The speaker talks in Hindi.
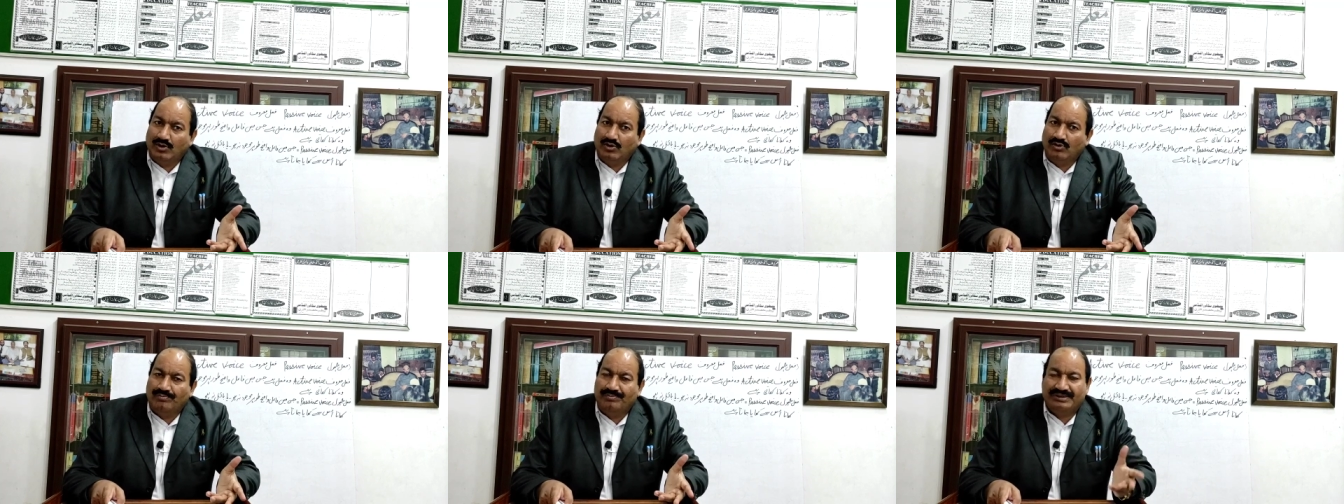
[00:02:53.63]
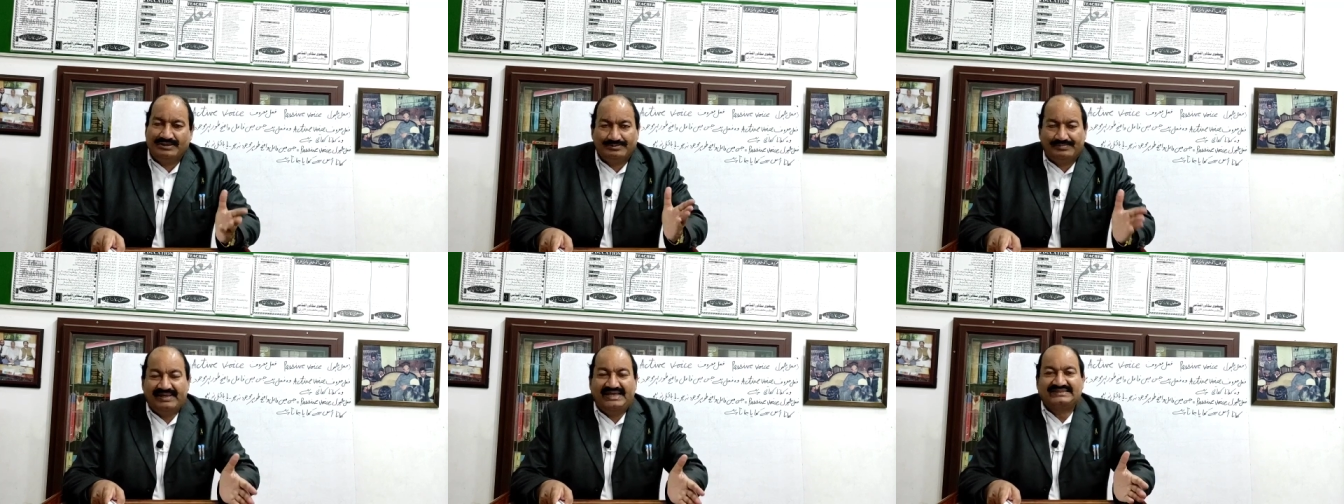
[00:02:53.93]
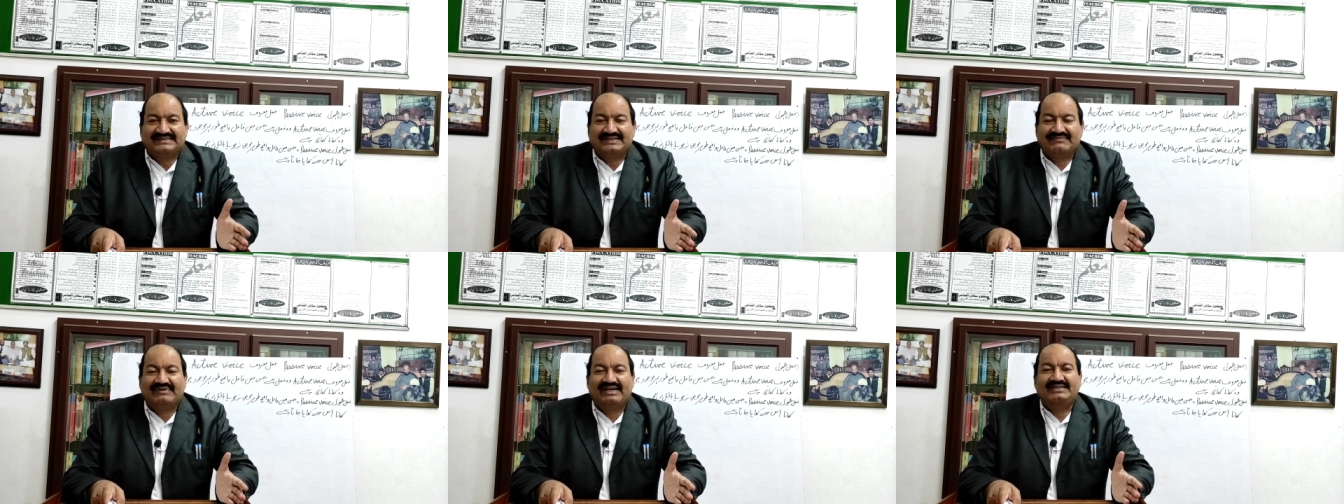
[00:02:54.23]
हो फिर
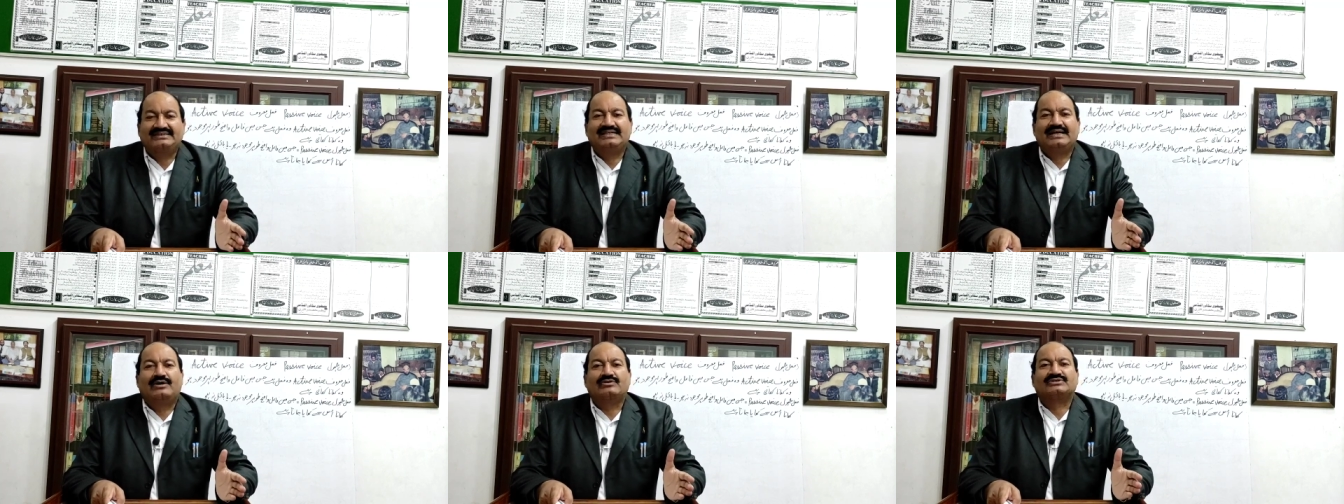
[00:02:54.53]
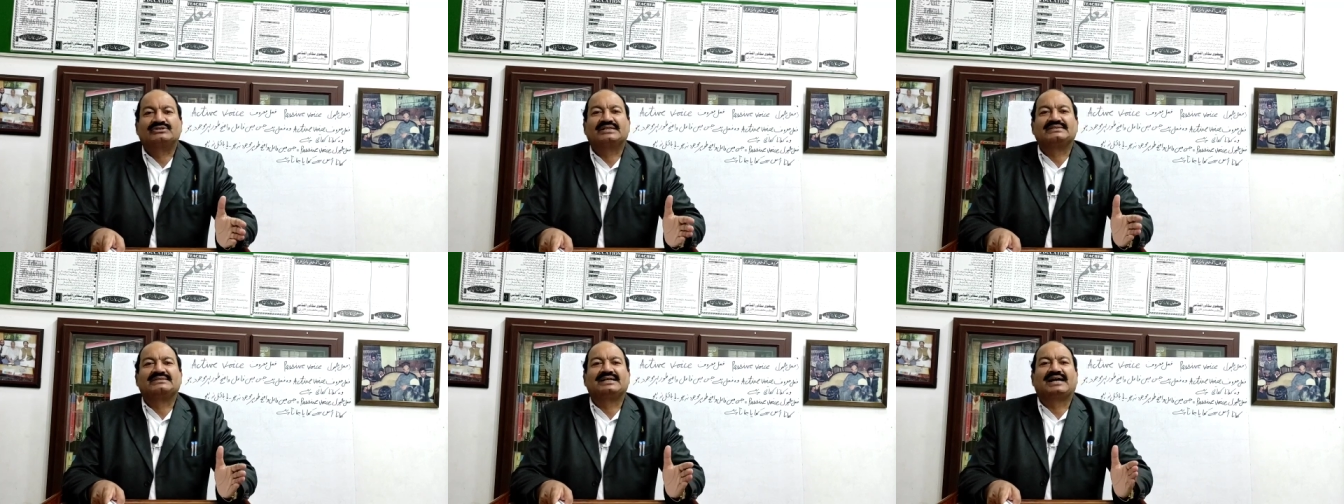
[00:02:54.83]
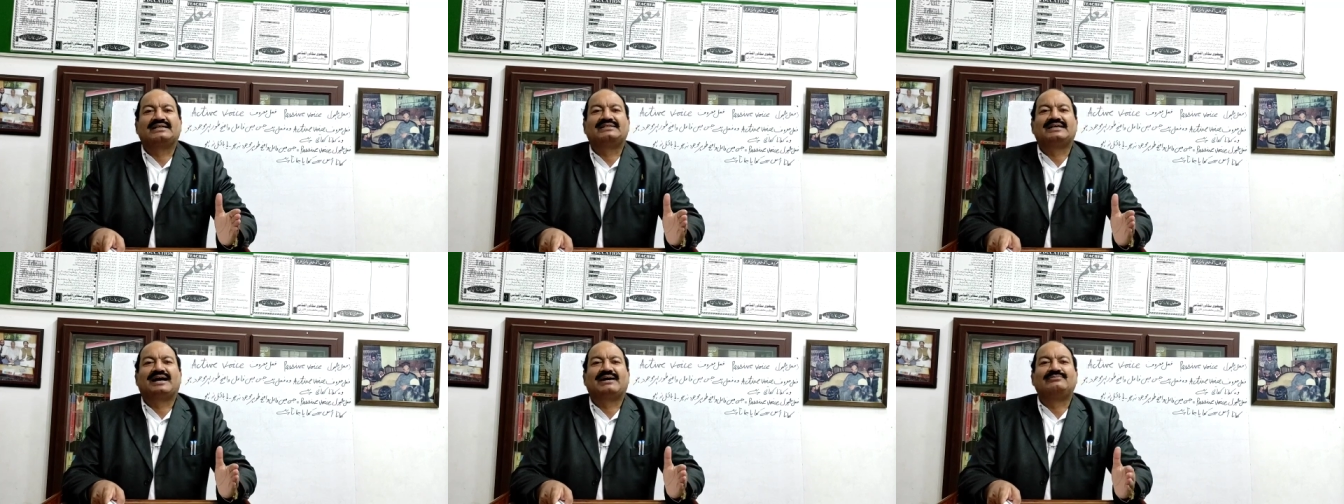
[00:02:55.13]
पैसे वाइज या उसके
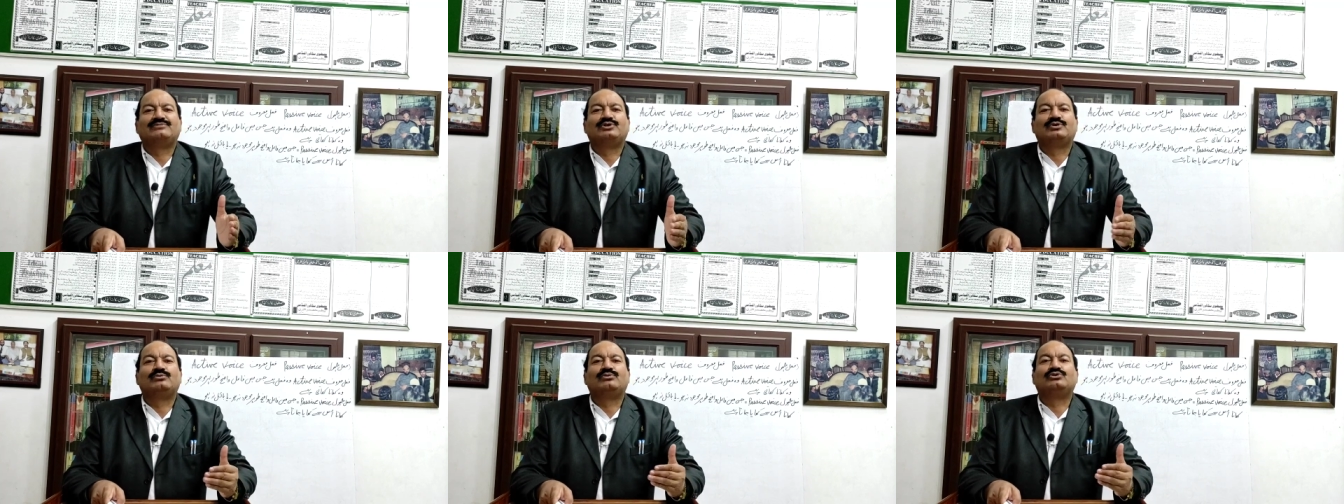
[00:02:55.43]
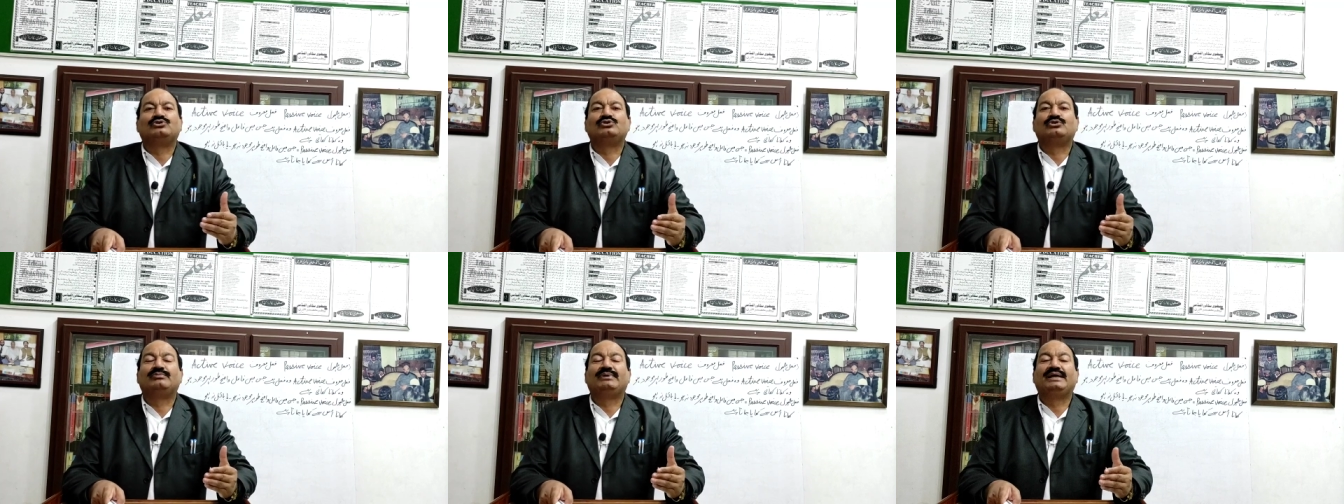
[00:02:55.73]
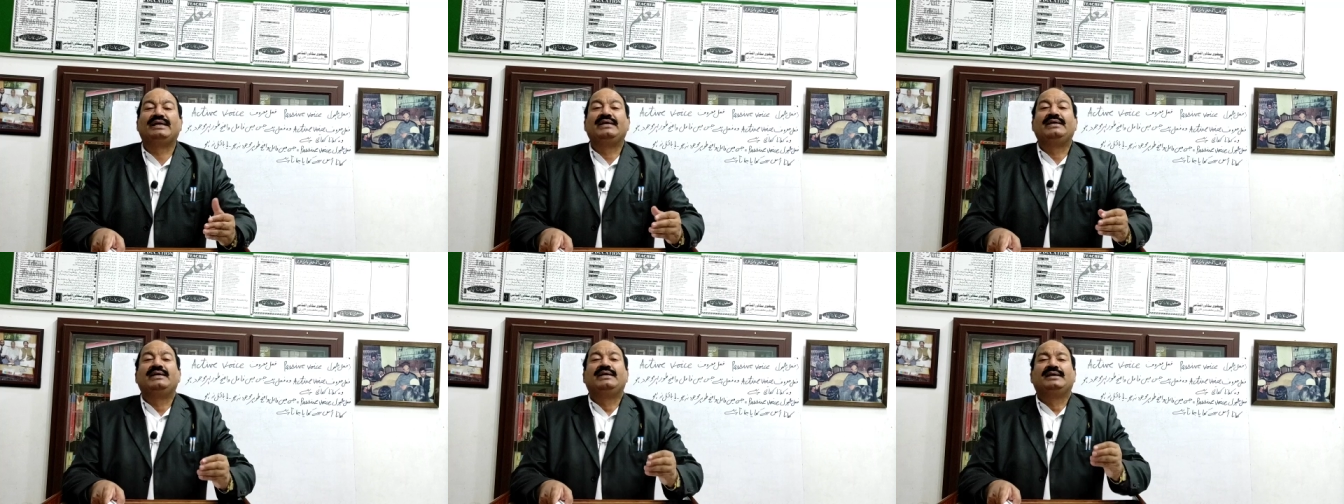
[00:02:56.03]
साथ आम तो उर्दू
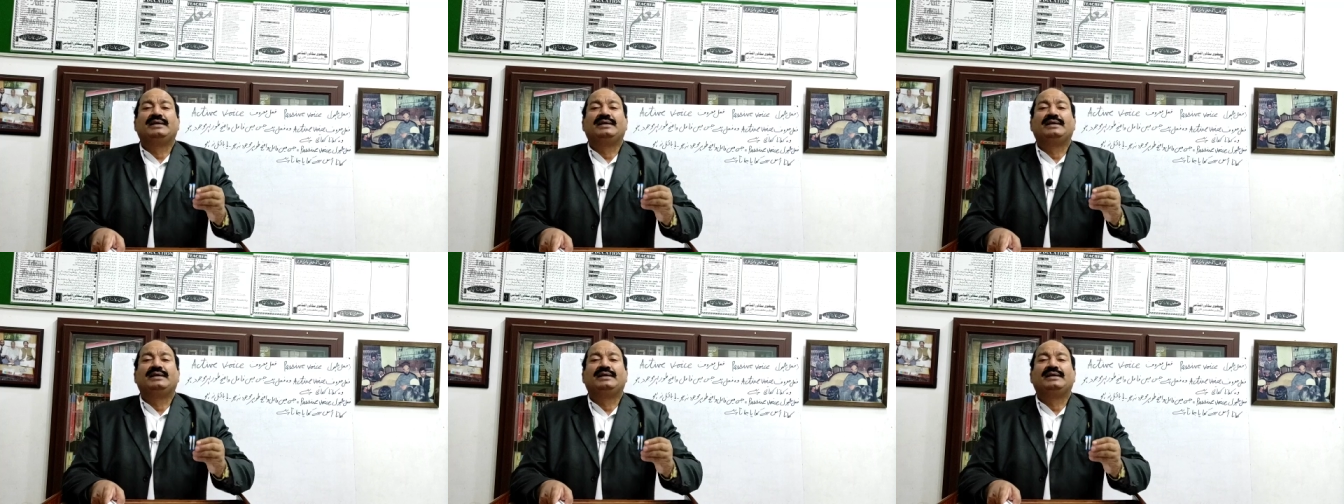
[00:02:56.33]
में